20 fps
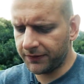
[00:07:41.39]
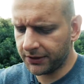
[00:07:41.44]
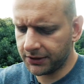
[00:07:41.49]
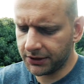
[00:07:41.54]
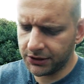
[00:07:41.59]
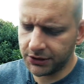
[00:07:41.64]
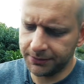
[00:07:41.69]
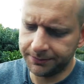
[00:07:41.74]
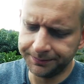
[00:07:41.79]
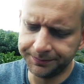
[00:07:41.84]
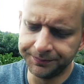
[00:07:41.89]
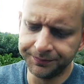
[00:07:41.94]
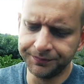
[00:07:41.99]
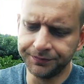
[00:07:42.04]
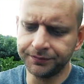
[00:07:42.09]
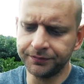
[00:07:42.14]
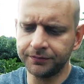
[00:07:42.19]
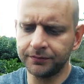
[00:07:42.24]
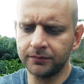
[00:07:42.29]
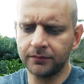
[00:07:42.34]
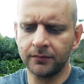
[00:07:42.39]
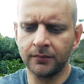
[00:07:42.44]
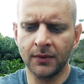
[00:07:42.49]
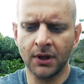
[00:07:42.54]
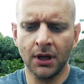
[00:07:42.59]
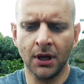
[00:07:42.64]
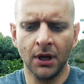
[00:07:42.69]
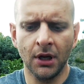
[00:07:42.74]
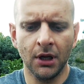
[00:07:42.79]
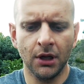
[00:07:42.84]
powiedzieć?
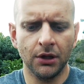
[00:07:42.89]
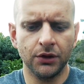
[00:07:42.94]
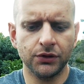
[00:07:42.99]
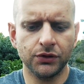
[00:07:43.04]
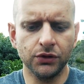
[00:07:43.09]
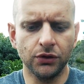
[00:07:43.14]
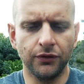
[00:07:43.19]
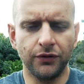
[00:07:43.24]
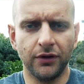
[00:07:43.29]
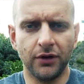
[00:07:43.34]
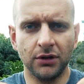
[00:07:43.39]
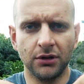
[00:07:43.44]
Znów